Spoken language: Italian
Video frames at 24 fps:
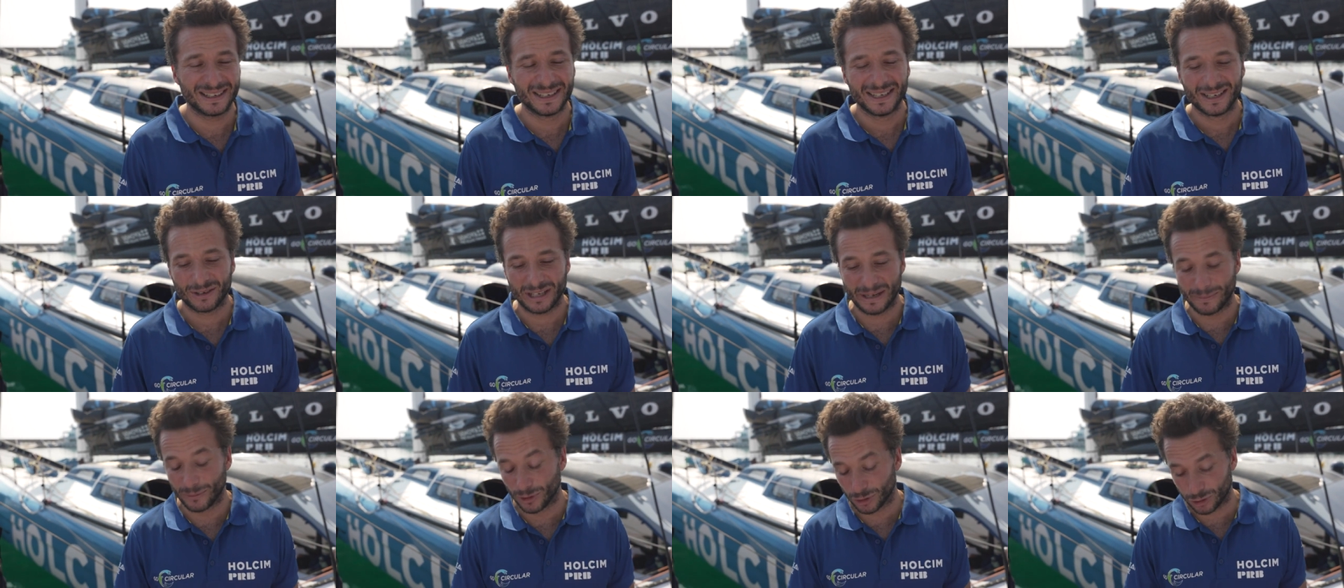
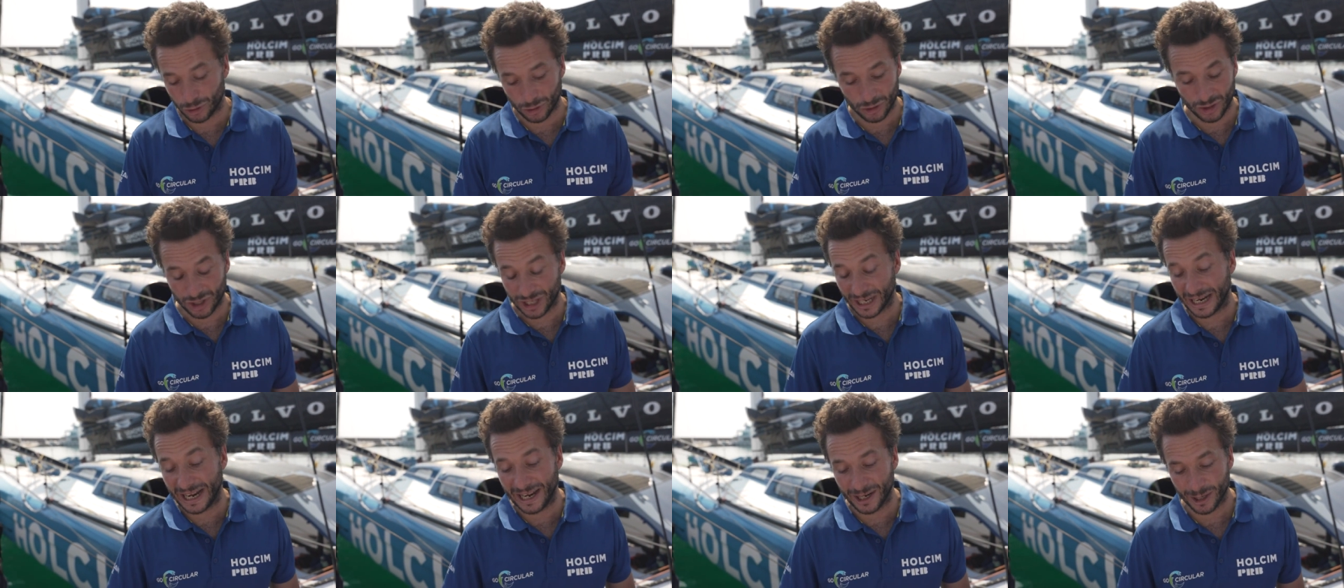quindi è molto
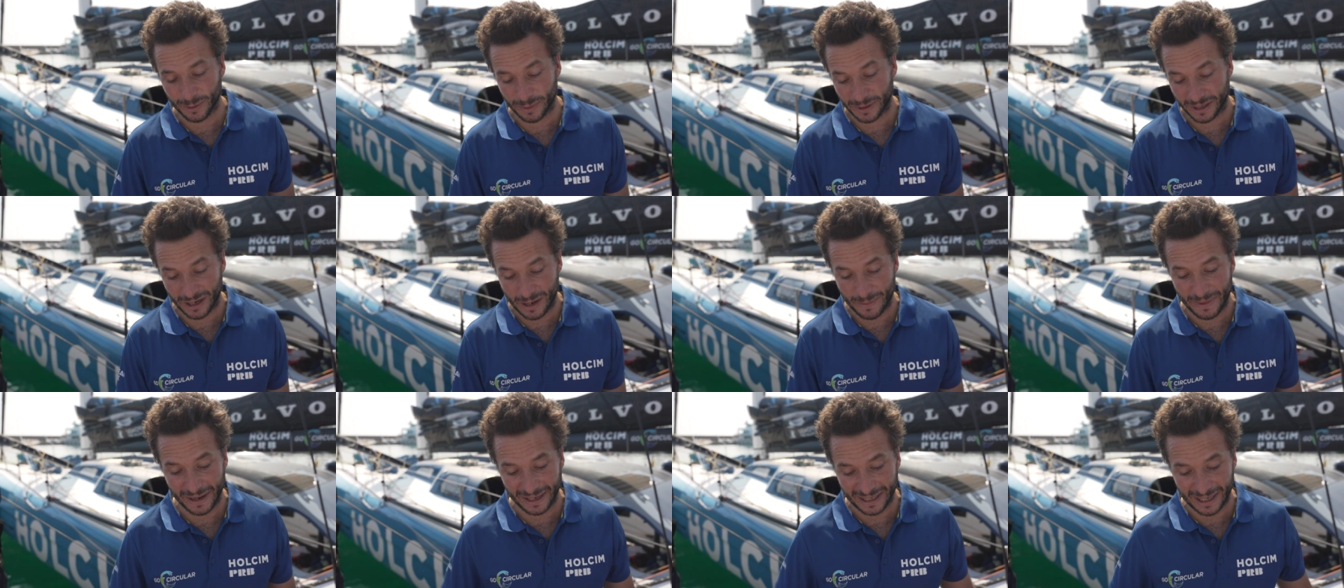strano perché è
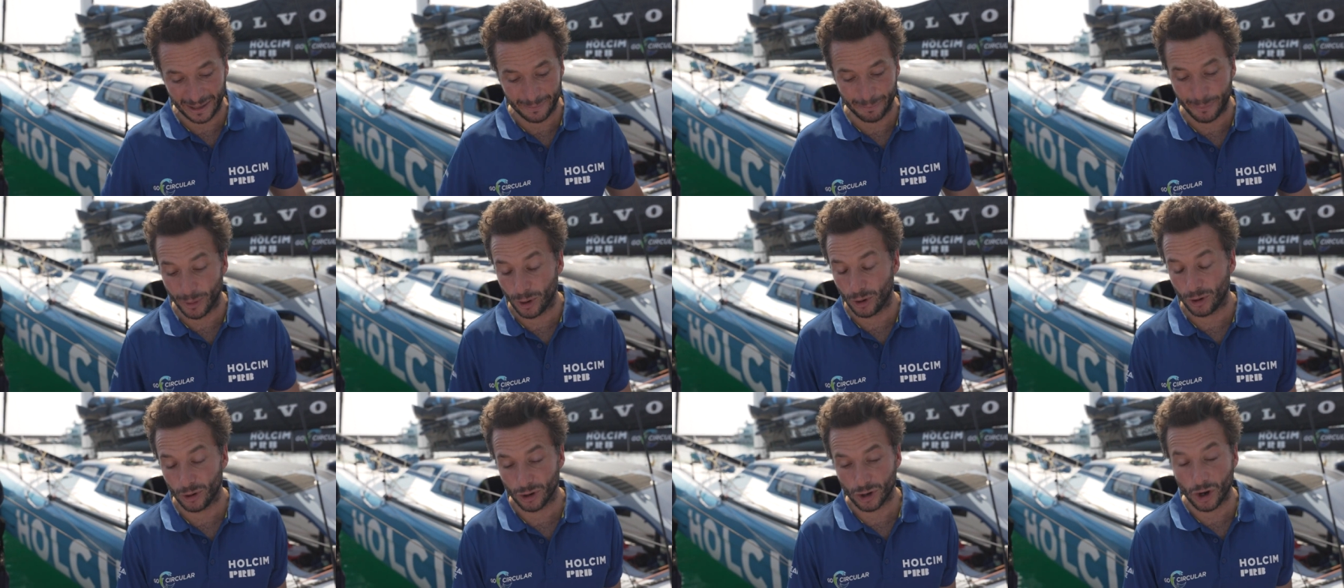una barca un
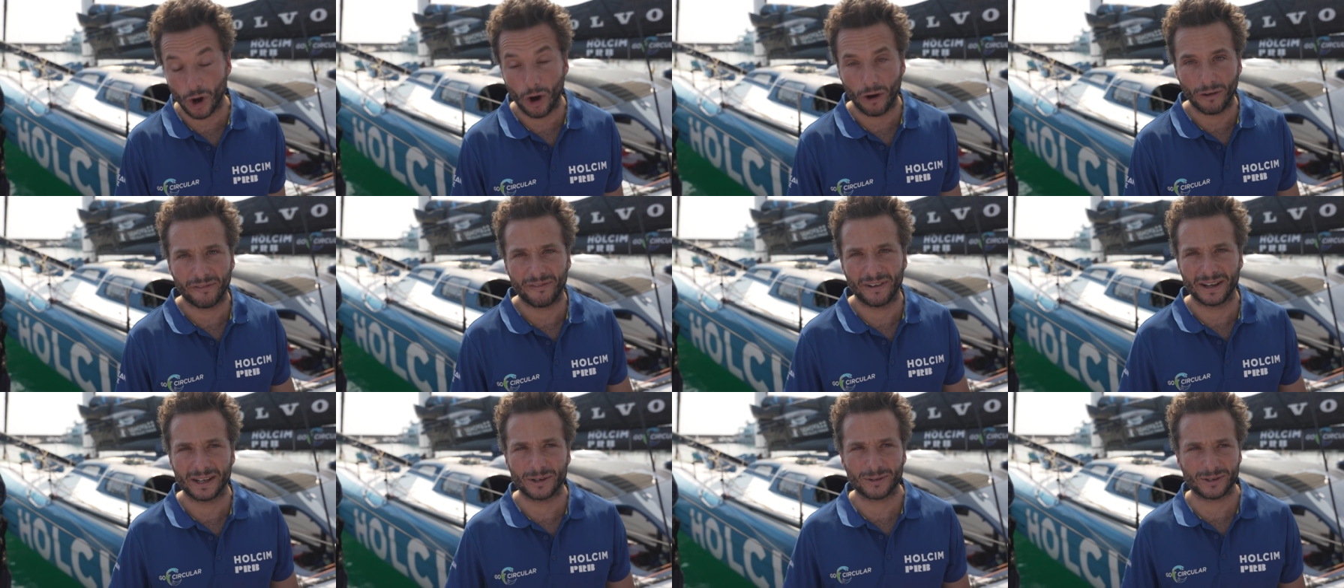po'
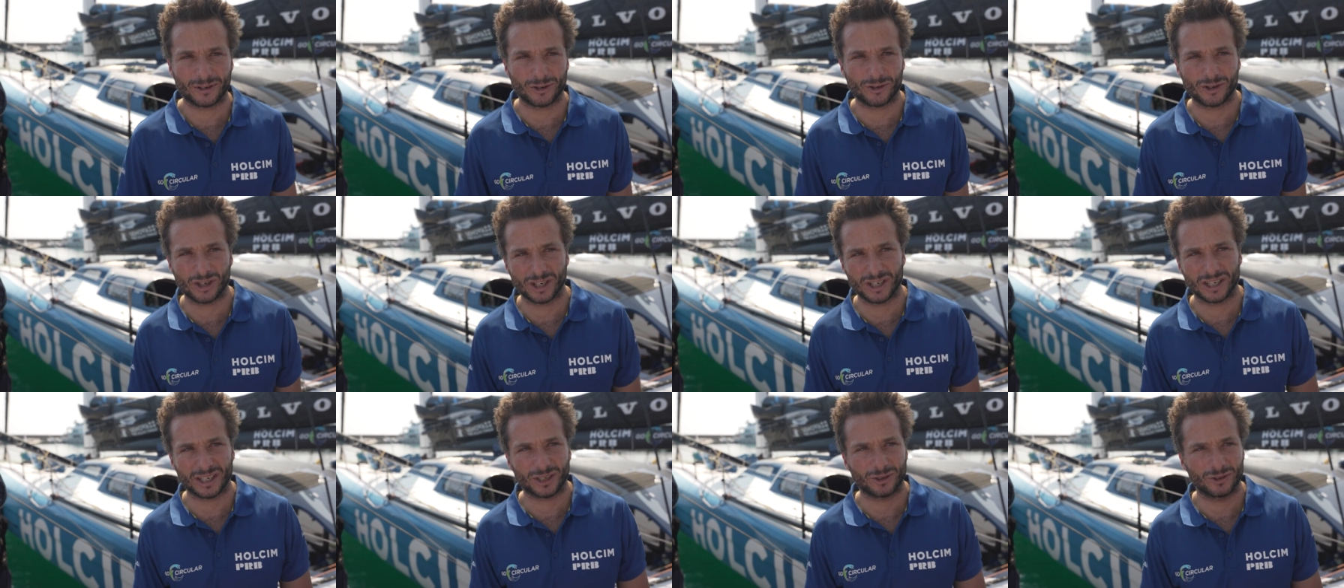goffa in questo
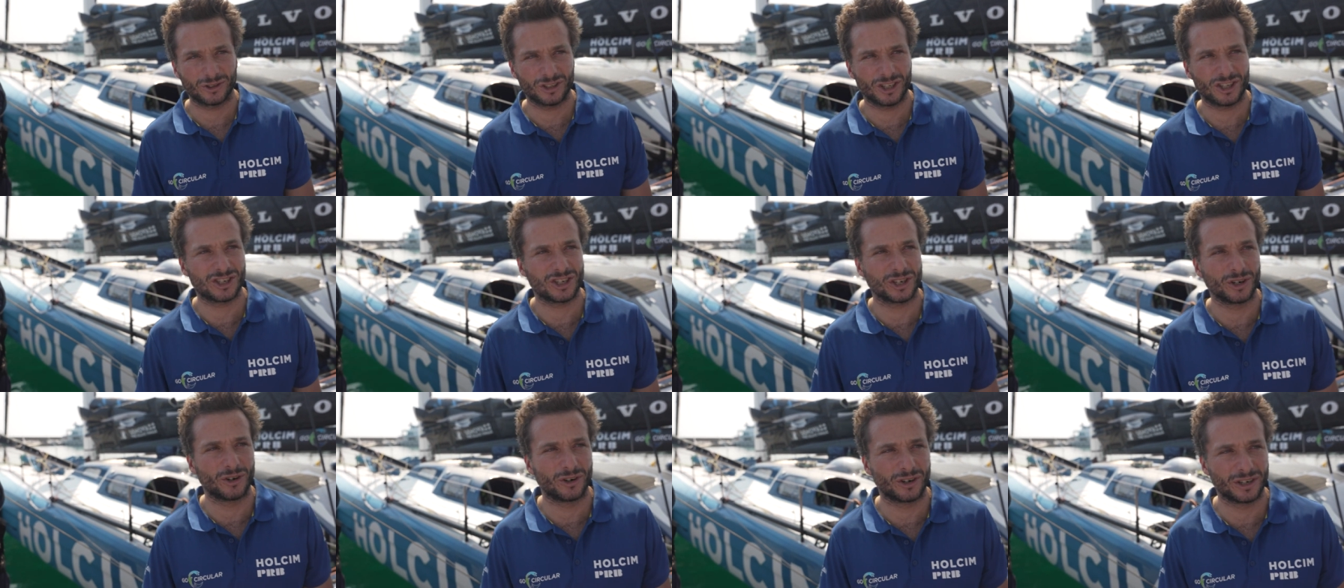genere di
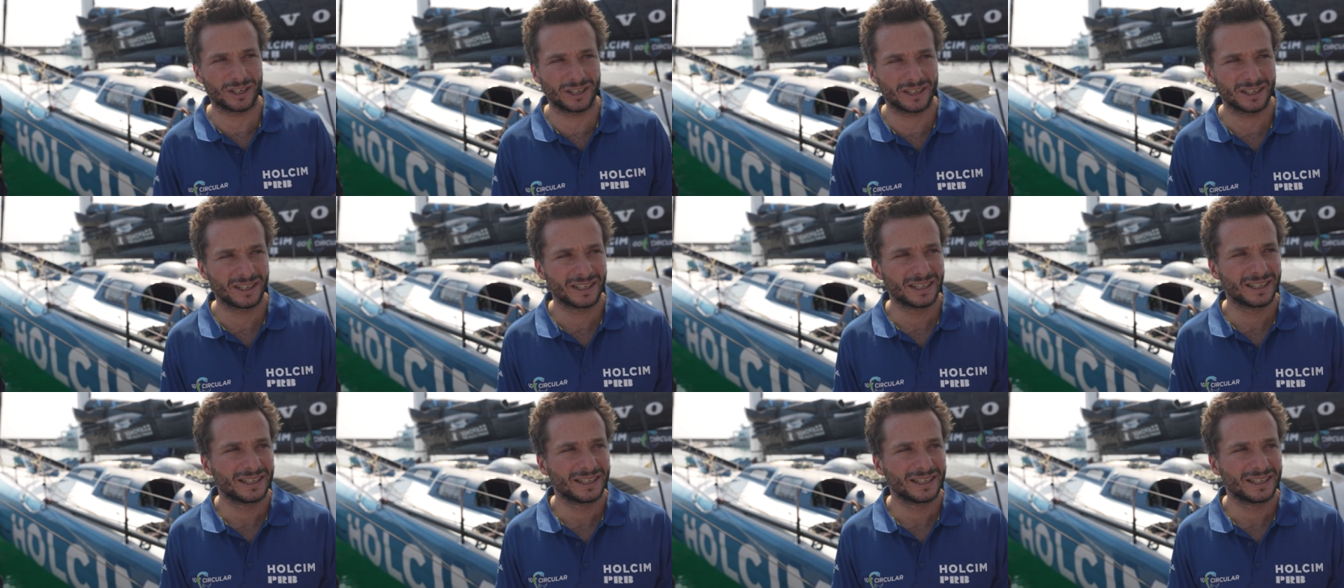condizioni,